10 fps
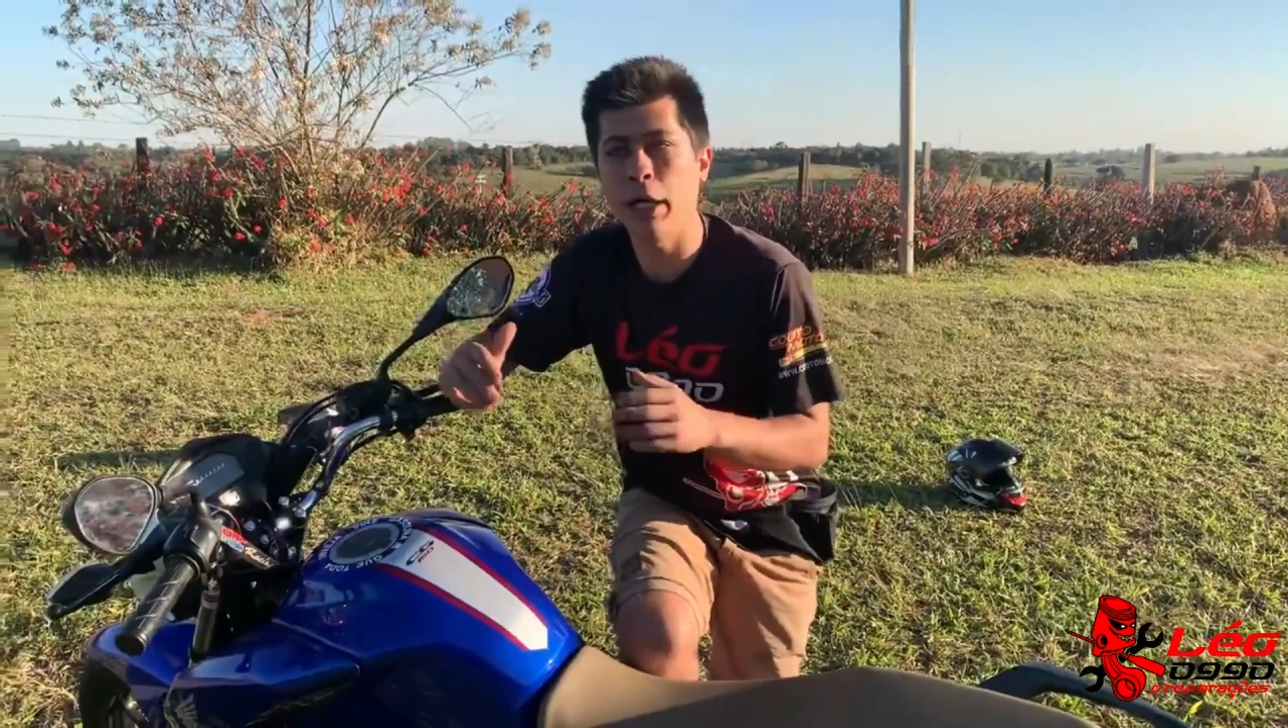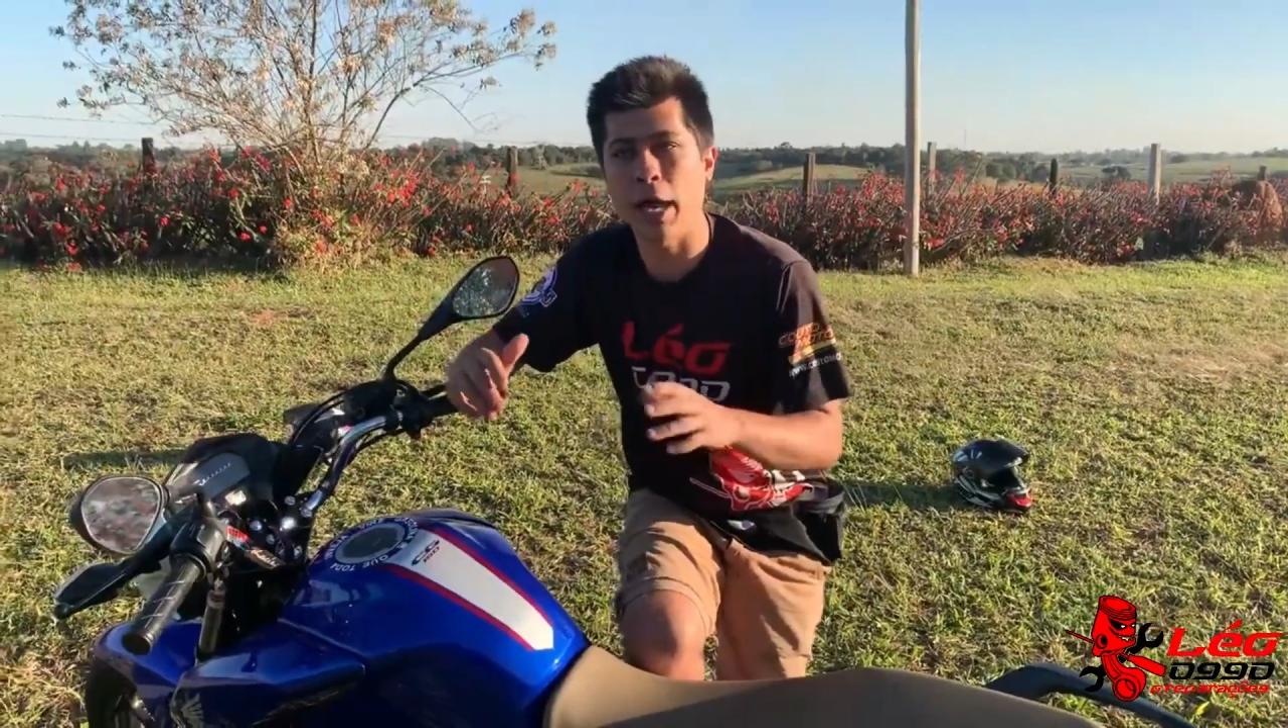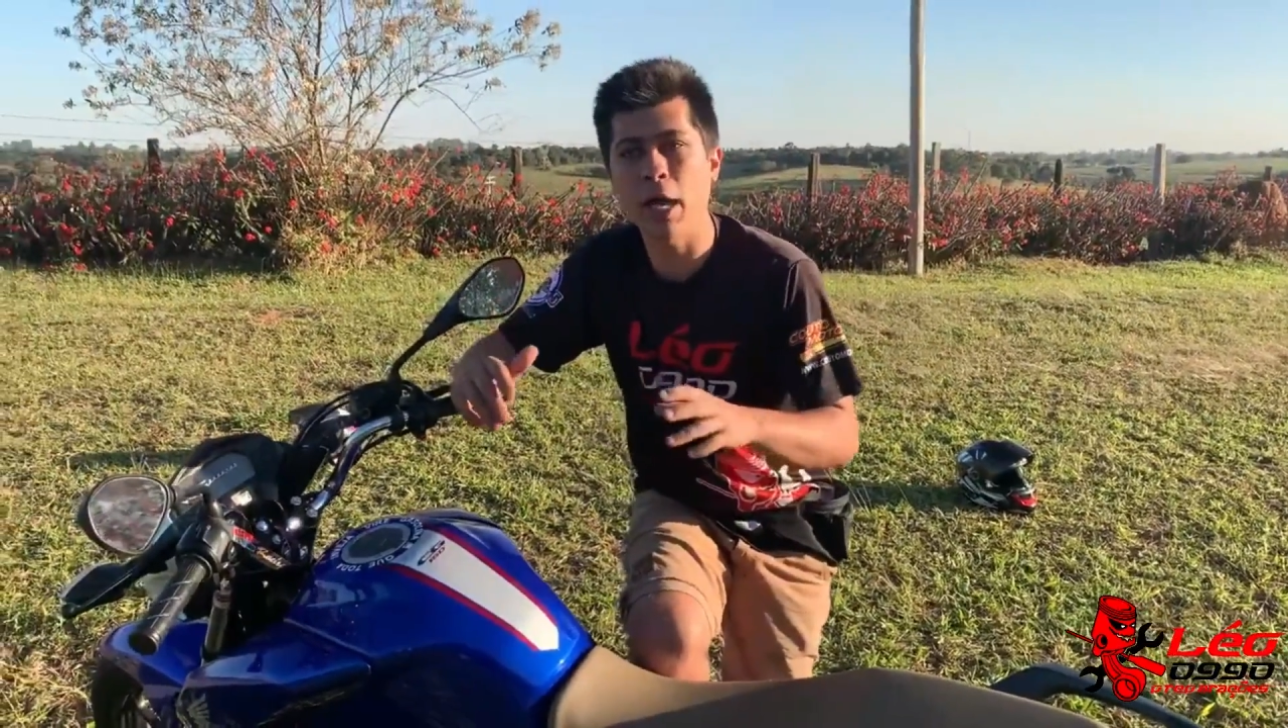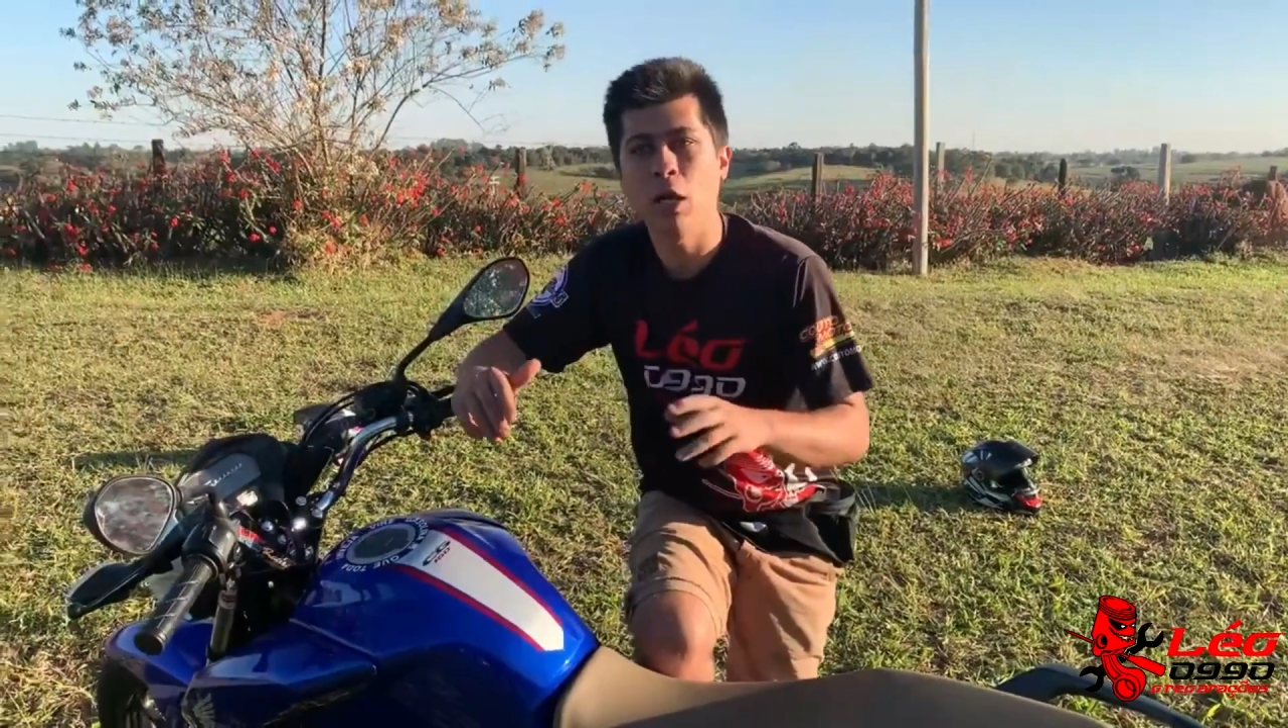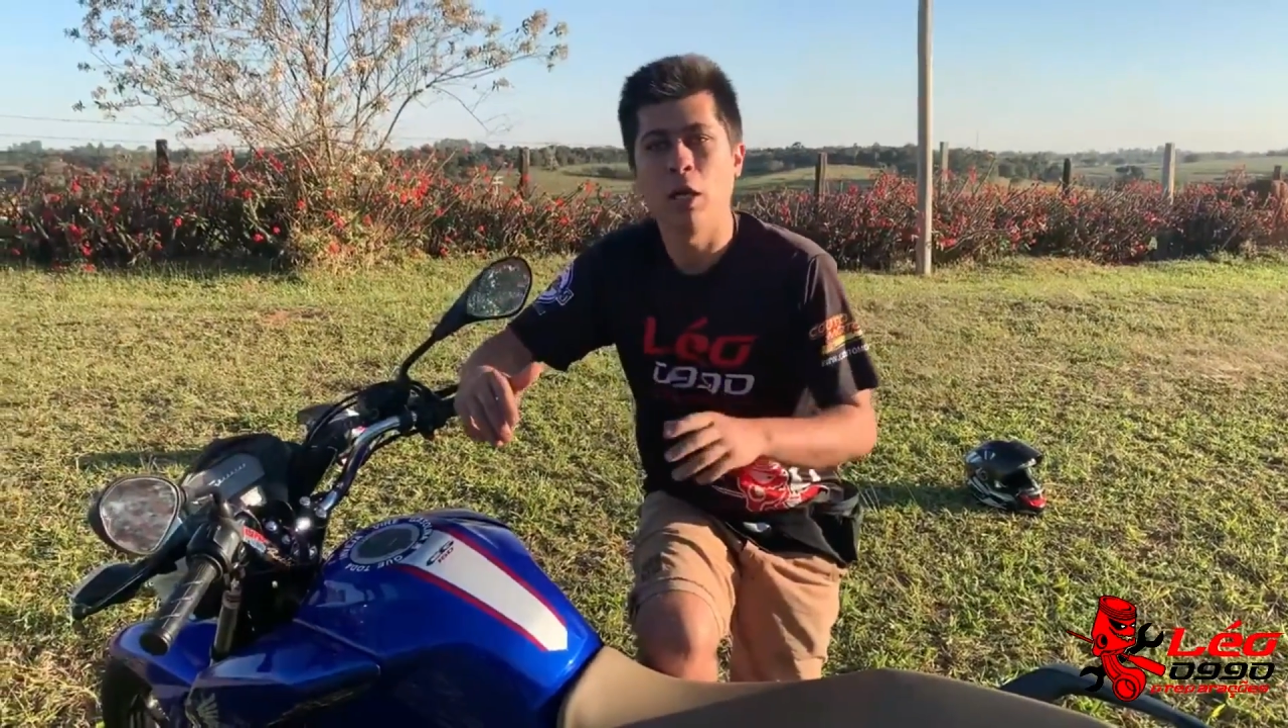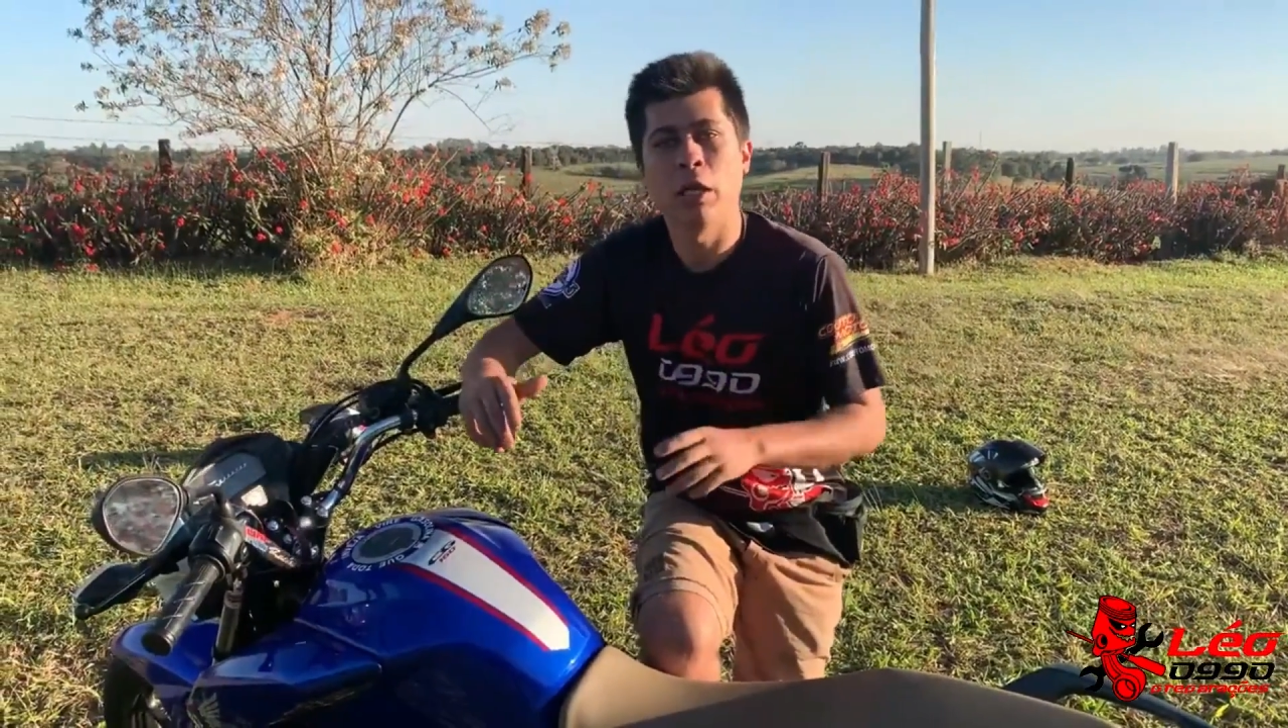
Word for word: né?